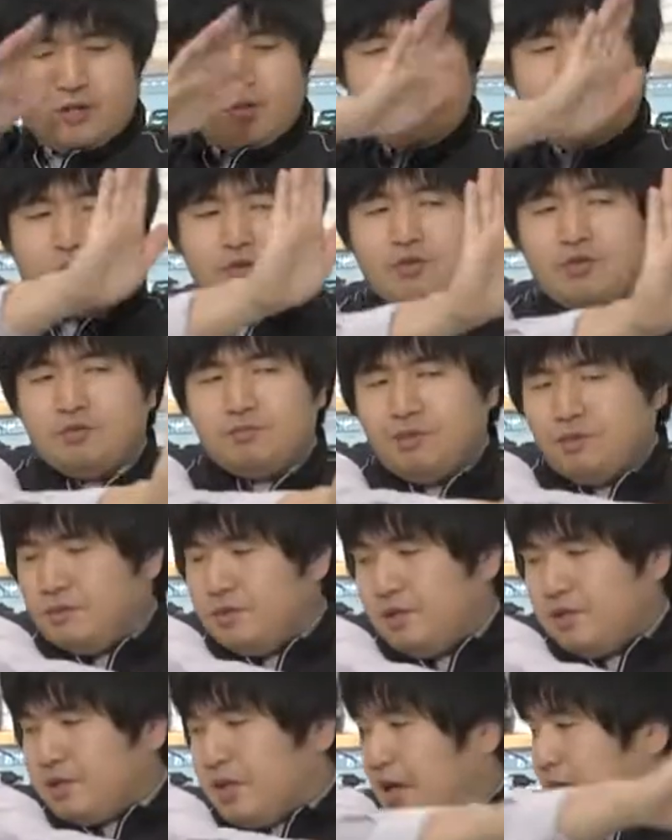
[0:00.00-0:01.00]
この部
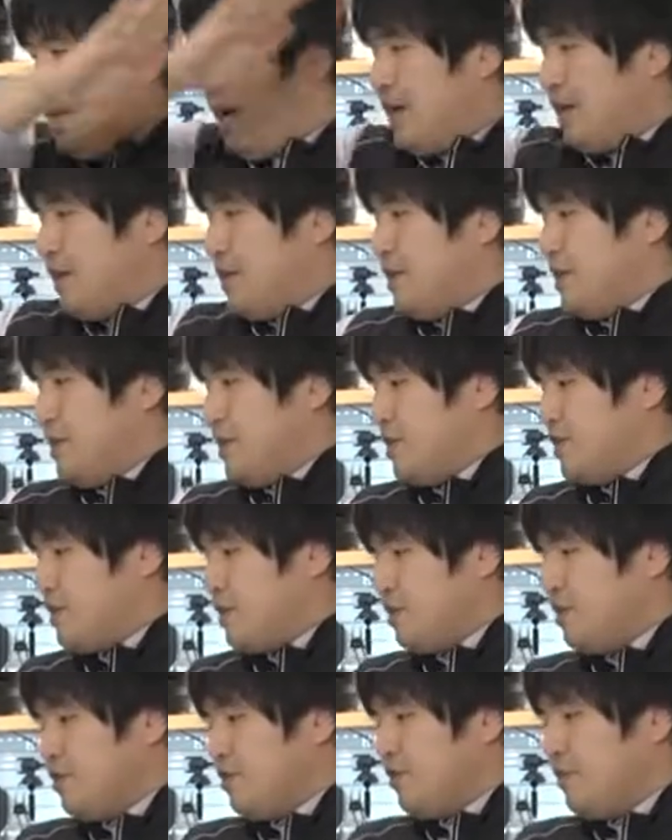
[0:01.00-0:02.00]
分から支
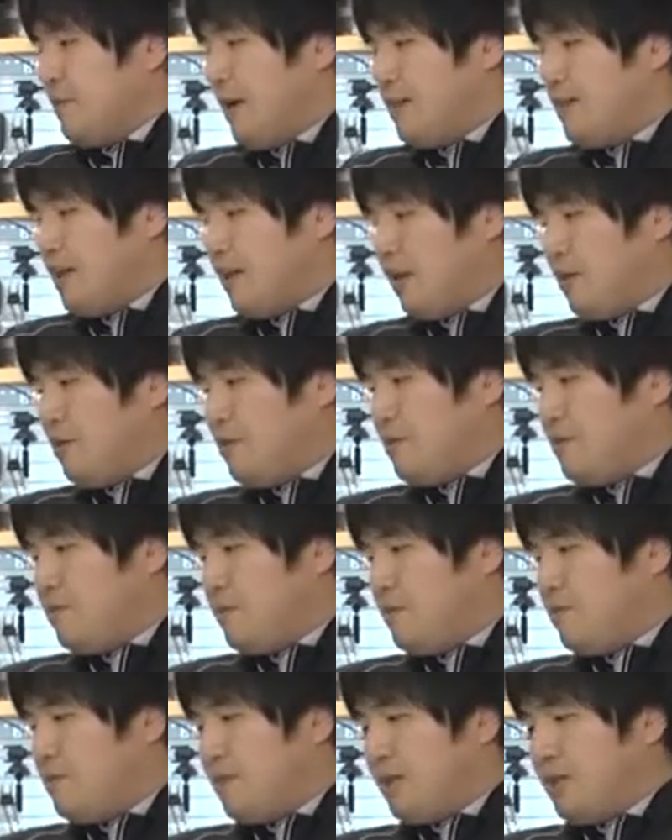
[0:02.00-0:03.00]
柱の真ん中の部
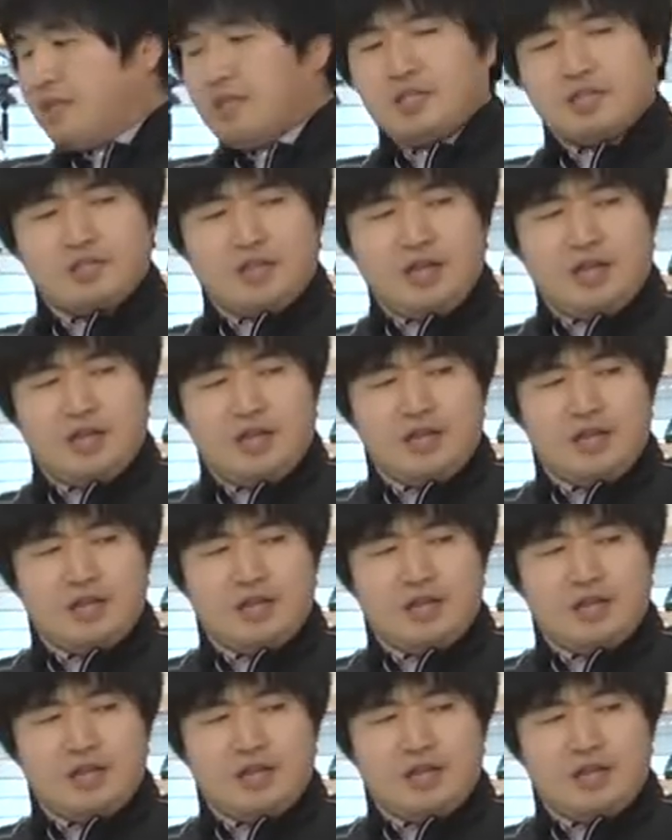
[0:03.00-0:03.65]
分までですね